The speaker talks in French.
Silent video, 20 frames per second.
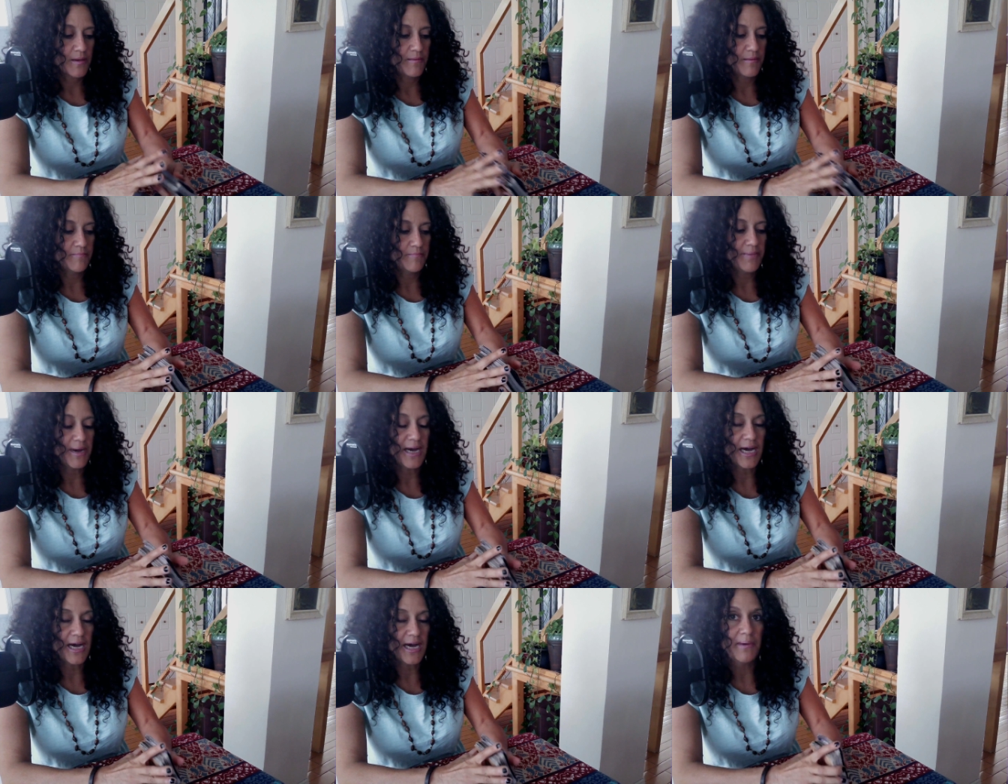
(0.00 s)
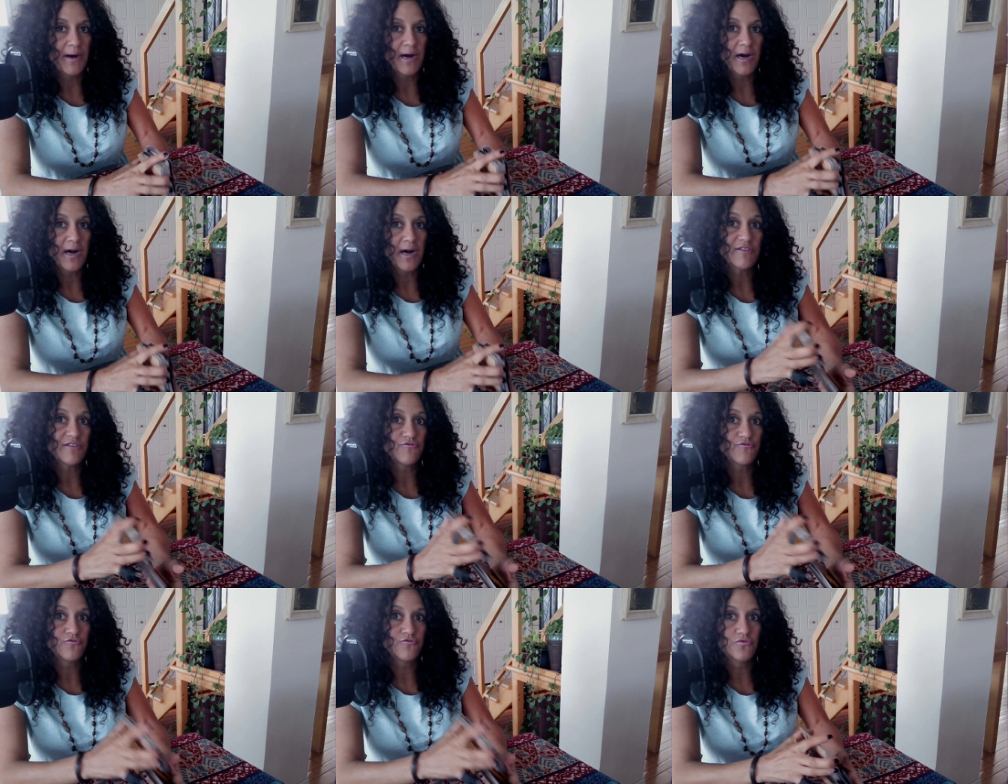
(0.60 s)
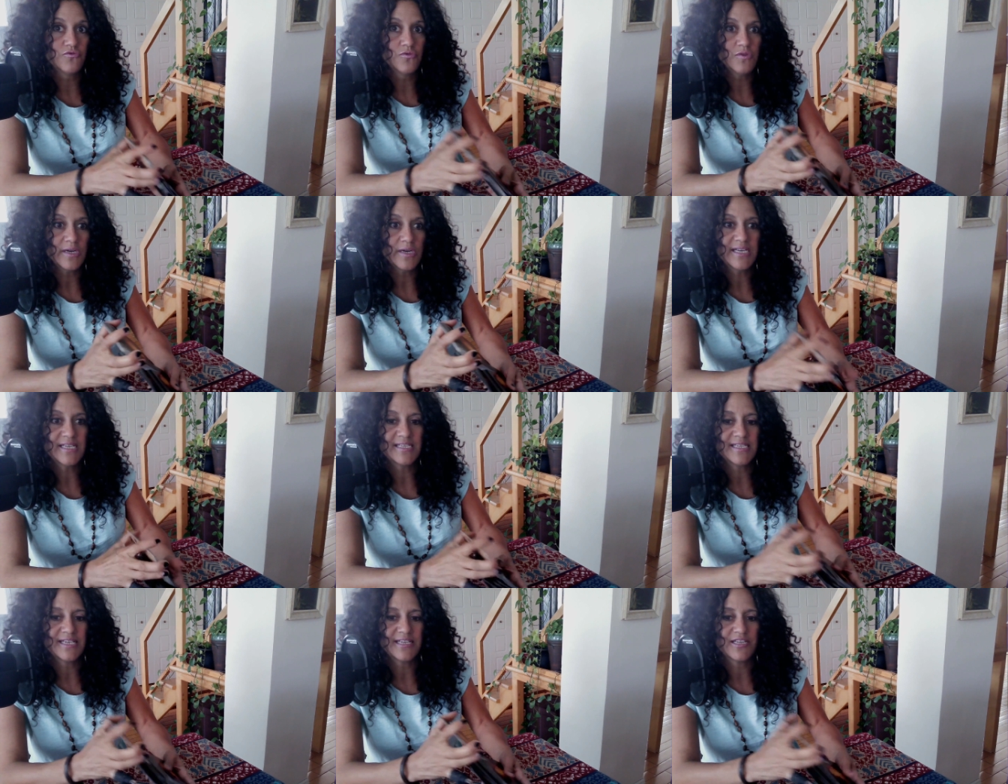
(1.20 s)
par rapport à vous et
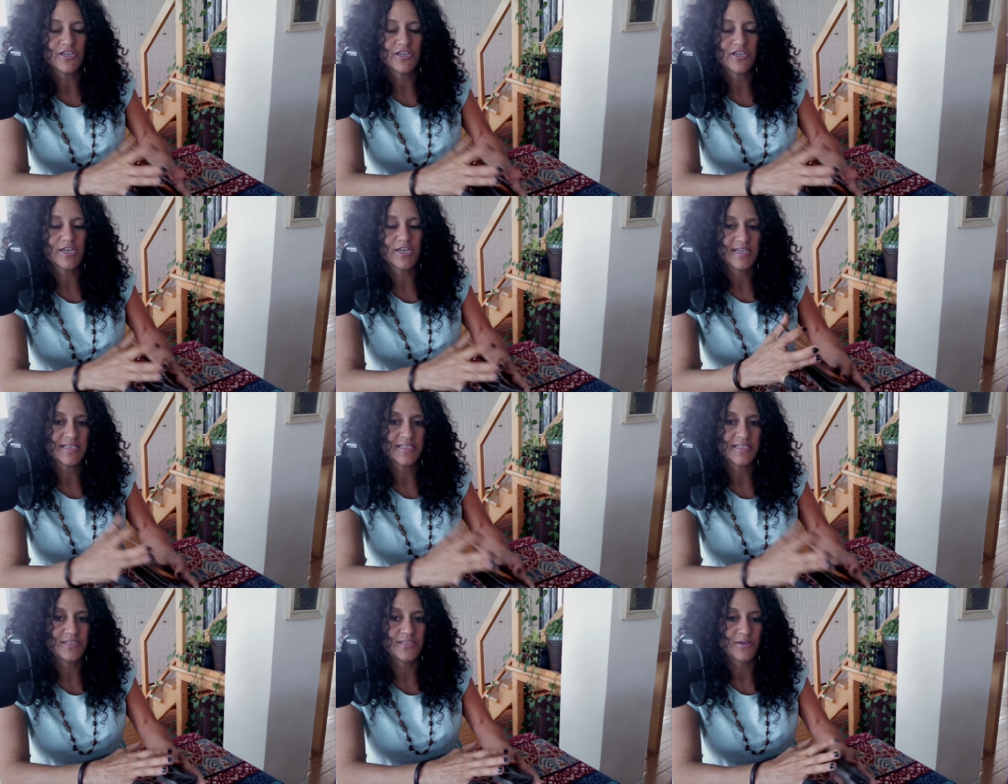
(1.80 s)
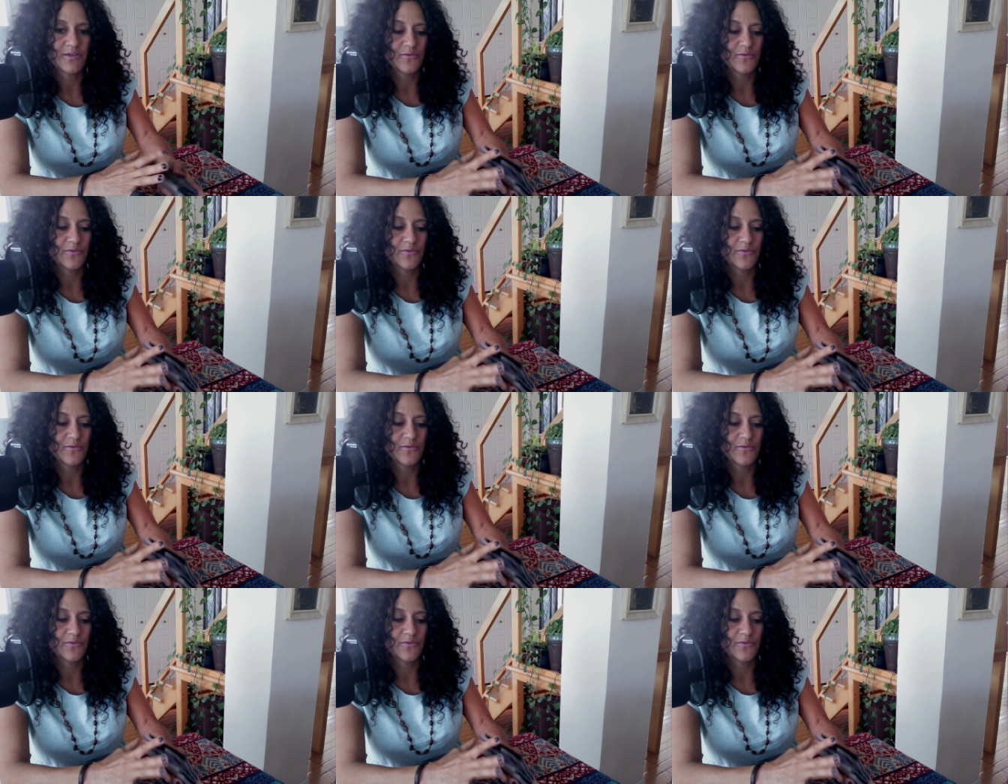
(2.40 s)
cette connexion.